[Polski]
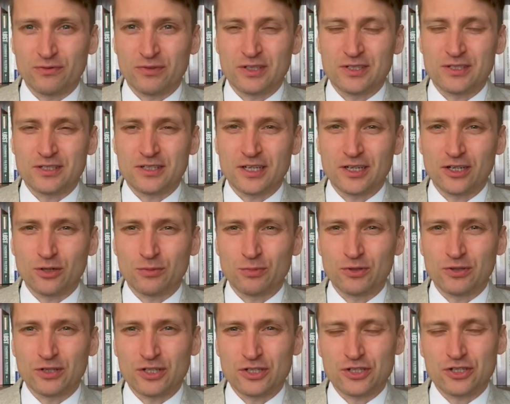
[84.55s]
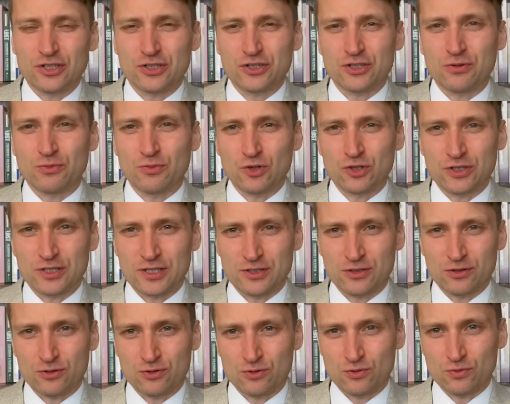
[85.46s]
więc jego podejście jeszcze można
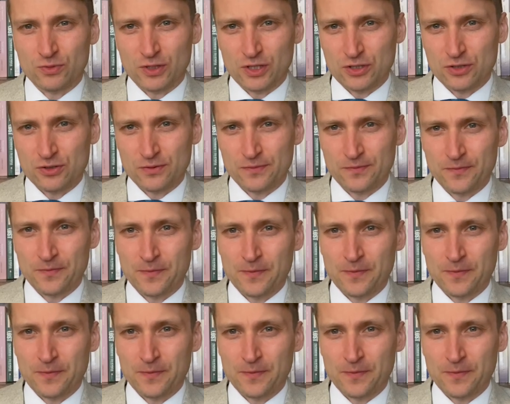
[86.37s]
zrozumieć.